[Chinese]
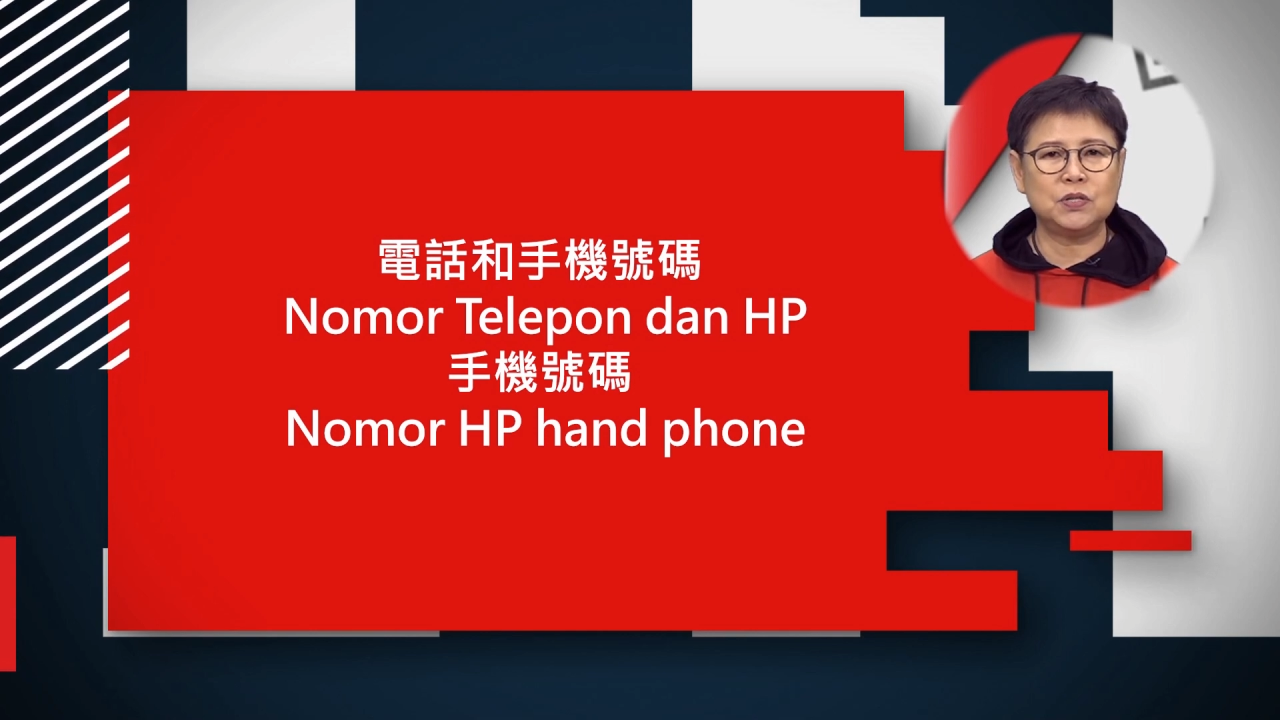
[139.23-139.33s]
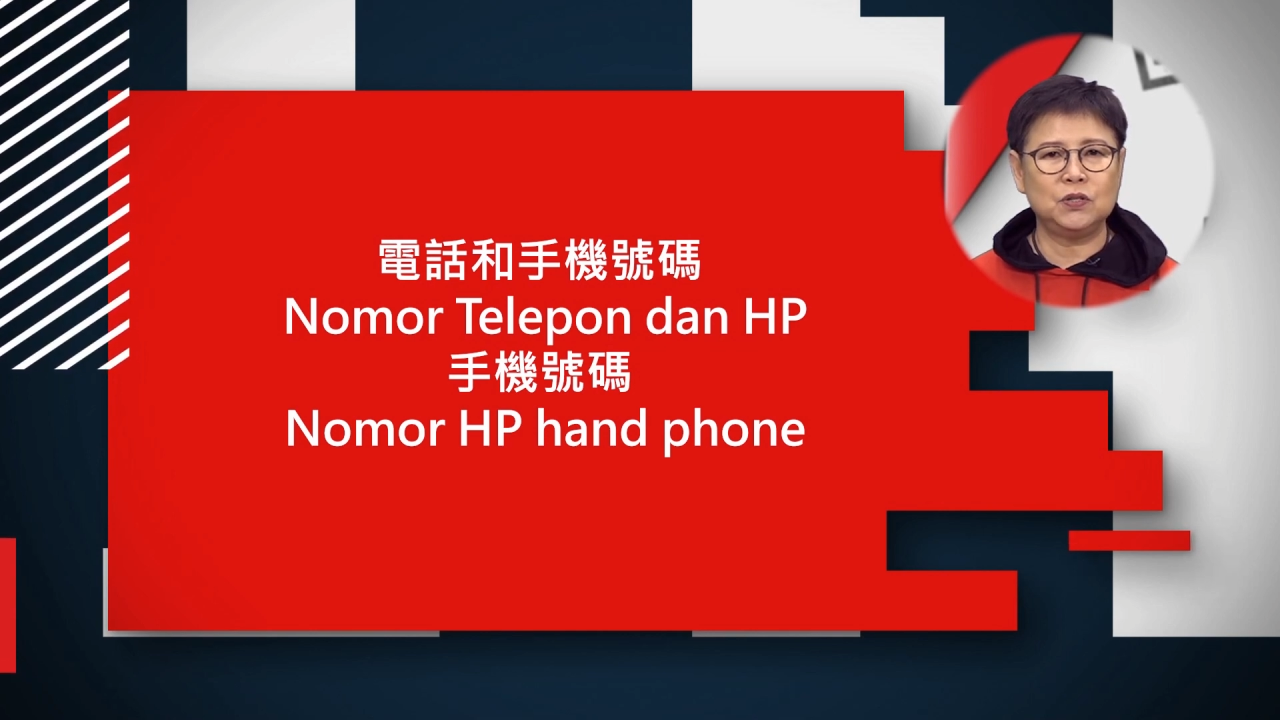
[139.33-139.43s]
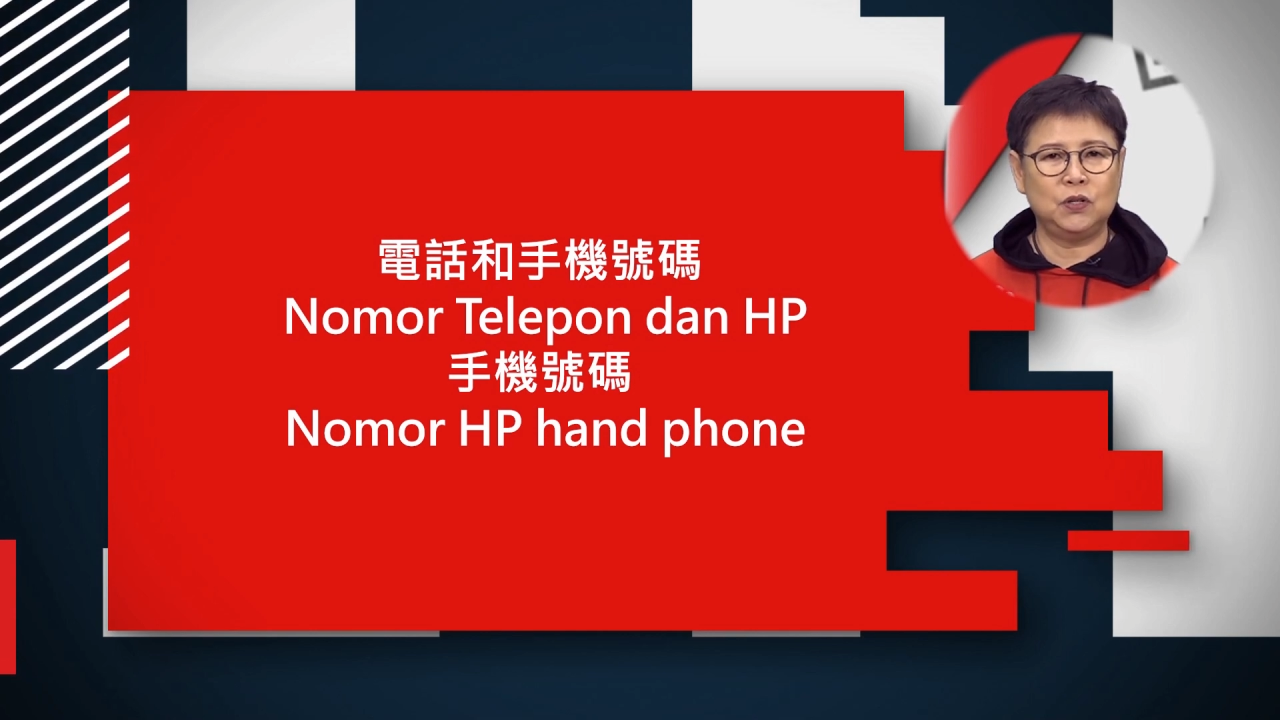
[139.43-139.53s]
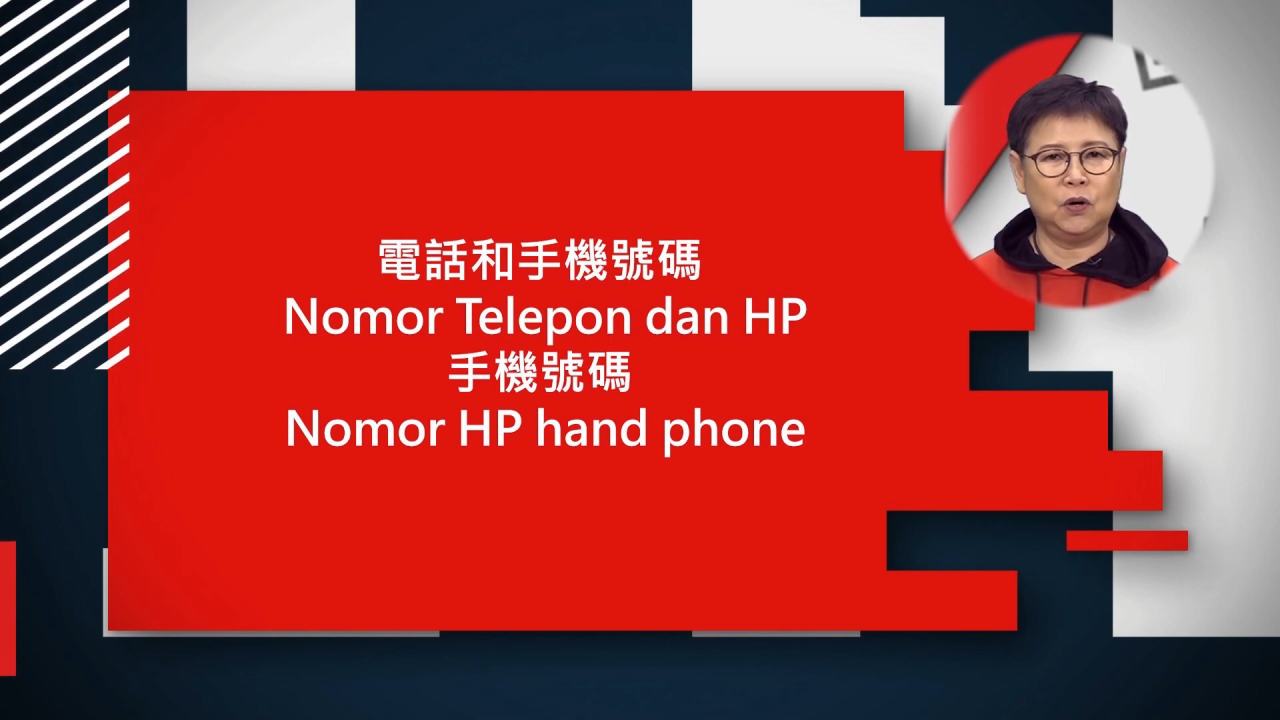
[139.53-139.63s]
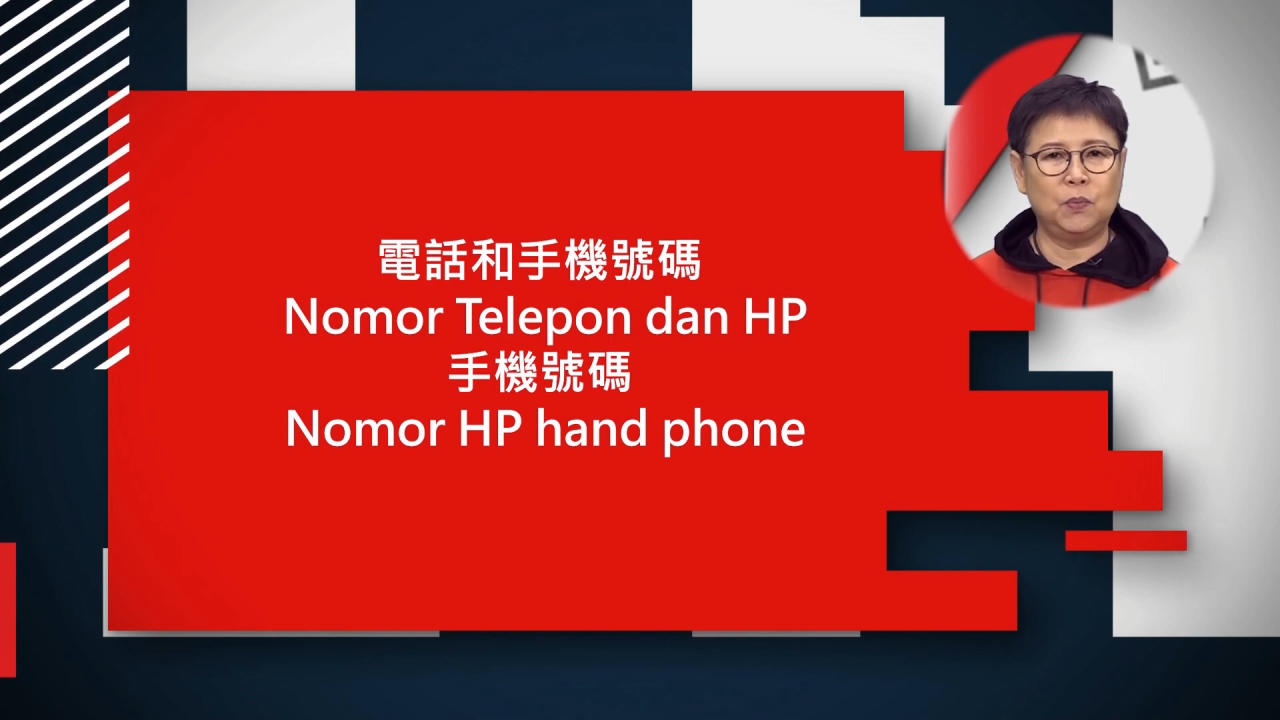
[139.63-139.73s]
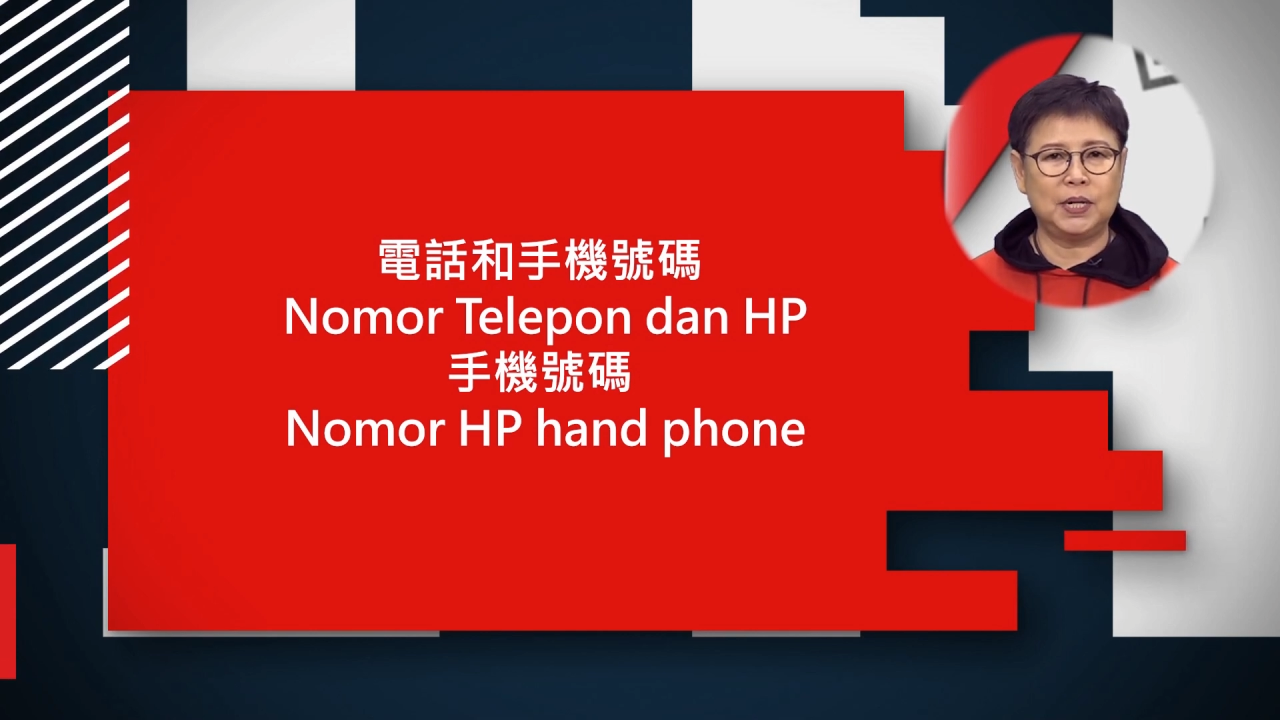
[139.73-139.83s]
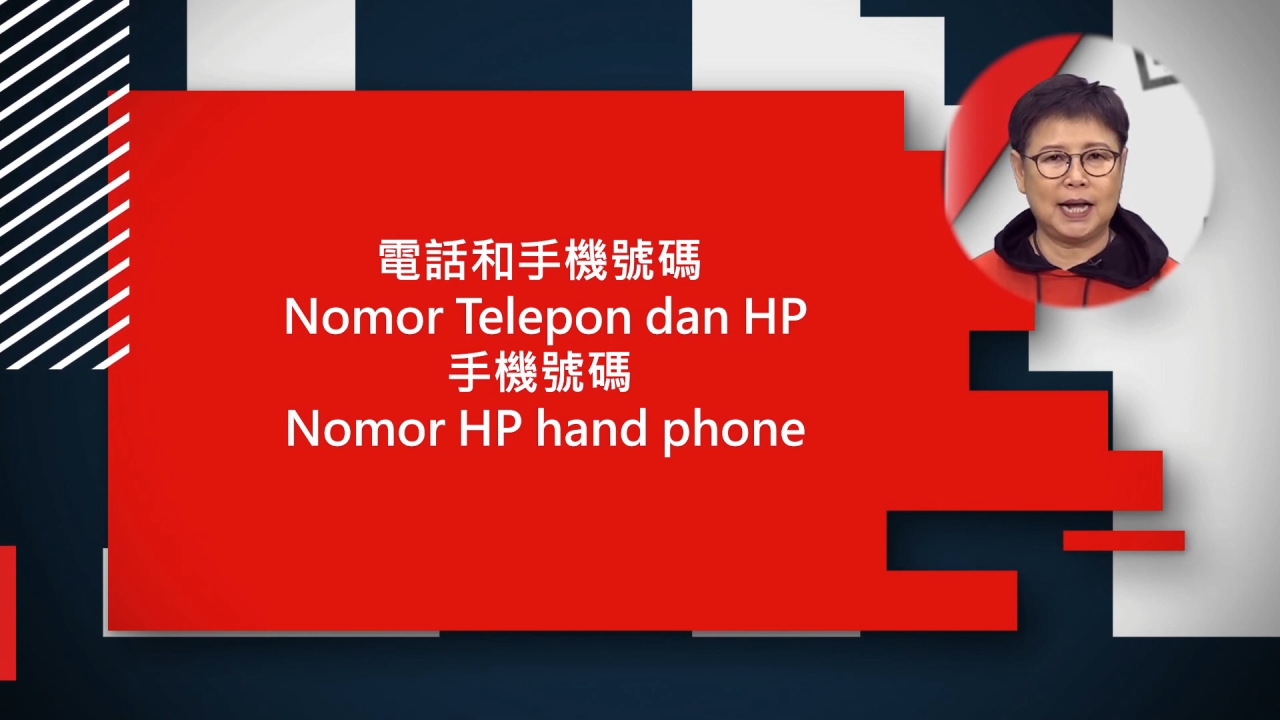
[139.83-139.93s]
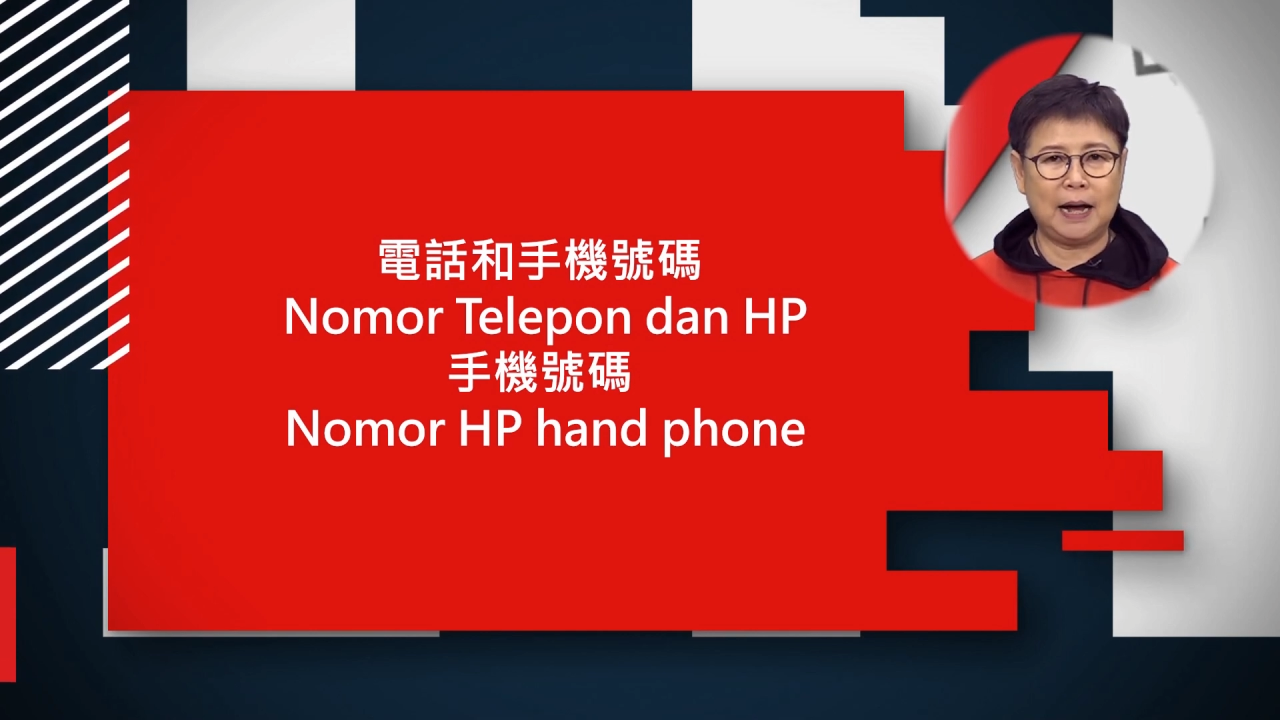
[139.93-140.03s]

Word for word: 是 number